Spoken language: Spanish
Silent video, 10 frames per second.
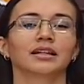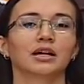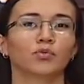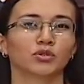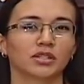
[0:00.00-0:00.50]
de
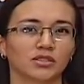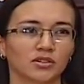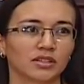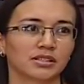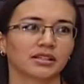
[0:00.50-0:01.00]
la
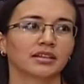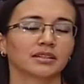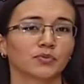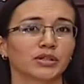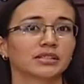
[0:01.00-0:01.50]
posesión del
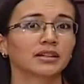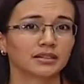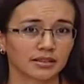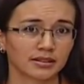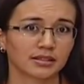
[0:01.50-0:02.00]
siguiente
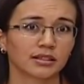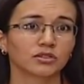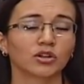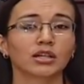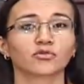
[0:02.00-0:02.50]
presidente, es
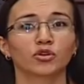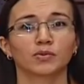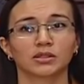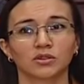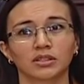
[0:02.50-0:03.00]
decir, toda la
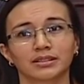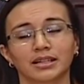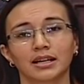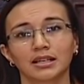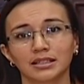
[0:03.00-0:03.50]
información
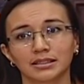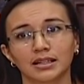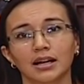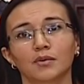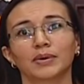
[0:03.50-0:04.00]
estará
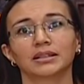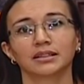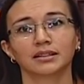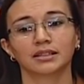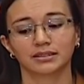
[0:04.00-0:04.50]
lista a
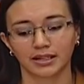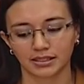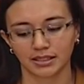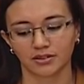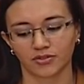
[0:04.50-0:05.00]
partir del
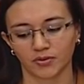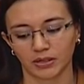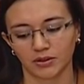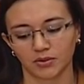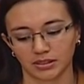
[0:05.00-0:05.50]
13 de
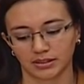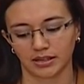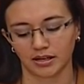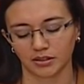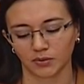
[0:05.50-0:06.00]
febrero de
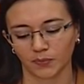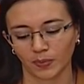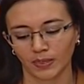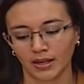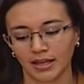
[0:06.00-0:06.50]
este año
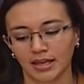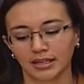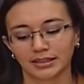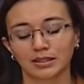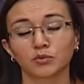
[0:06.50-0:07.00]

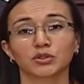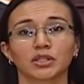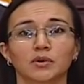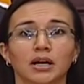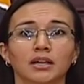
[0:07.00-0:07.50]
y estamos
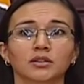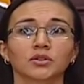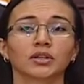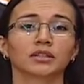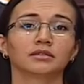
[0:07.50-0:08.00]

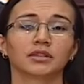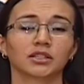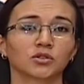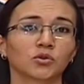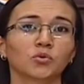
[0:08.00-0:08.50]
trabajando en
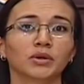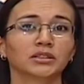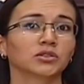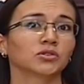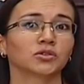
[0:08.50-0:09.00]
tres
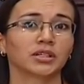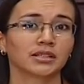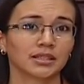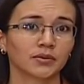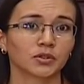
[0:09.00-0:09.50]
documentos o
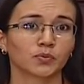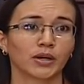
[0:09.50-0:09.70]
tres libros